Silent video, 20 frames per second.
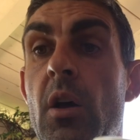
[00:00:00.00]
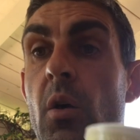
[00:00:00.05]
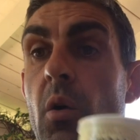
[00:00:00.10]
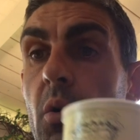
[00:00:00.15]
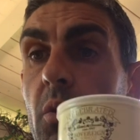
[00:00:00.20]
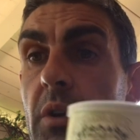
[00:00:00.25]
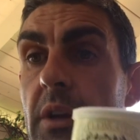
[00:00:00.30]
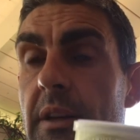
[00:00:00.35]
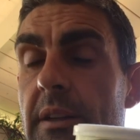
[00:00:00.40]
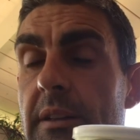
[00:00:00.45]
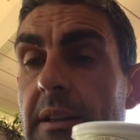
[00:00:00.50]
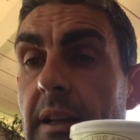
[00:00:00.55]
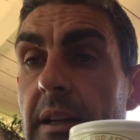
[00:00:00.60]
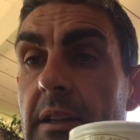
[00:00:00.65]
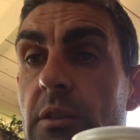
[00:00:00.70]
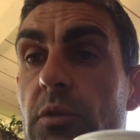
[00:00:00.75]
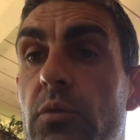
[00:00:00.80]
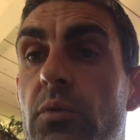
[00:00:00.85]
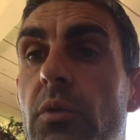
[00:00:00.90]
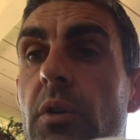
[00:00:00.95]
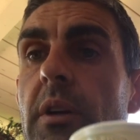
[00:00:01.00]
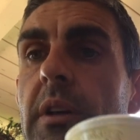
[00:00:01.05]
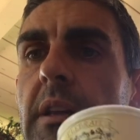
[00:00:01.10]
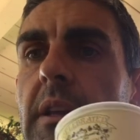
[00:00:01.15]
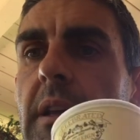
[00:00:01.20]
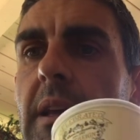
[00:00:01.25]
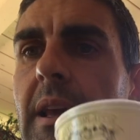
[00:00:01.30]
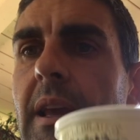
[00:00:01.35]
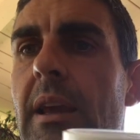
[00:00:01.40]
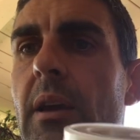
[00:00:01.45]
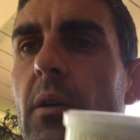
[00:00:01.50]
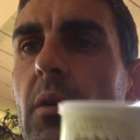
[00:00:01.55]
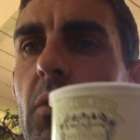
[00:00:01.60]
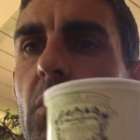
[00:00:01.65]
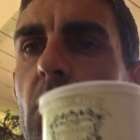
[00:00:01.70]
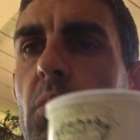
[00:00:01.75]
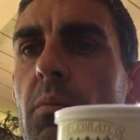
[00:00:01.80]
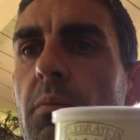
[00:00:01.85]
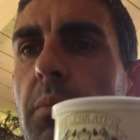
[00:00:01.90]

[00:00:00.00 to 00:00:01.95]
Orientali Turchi e un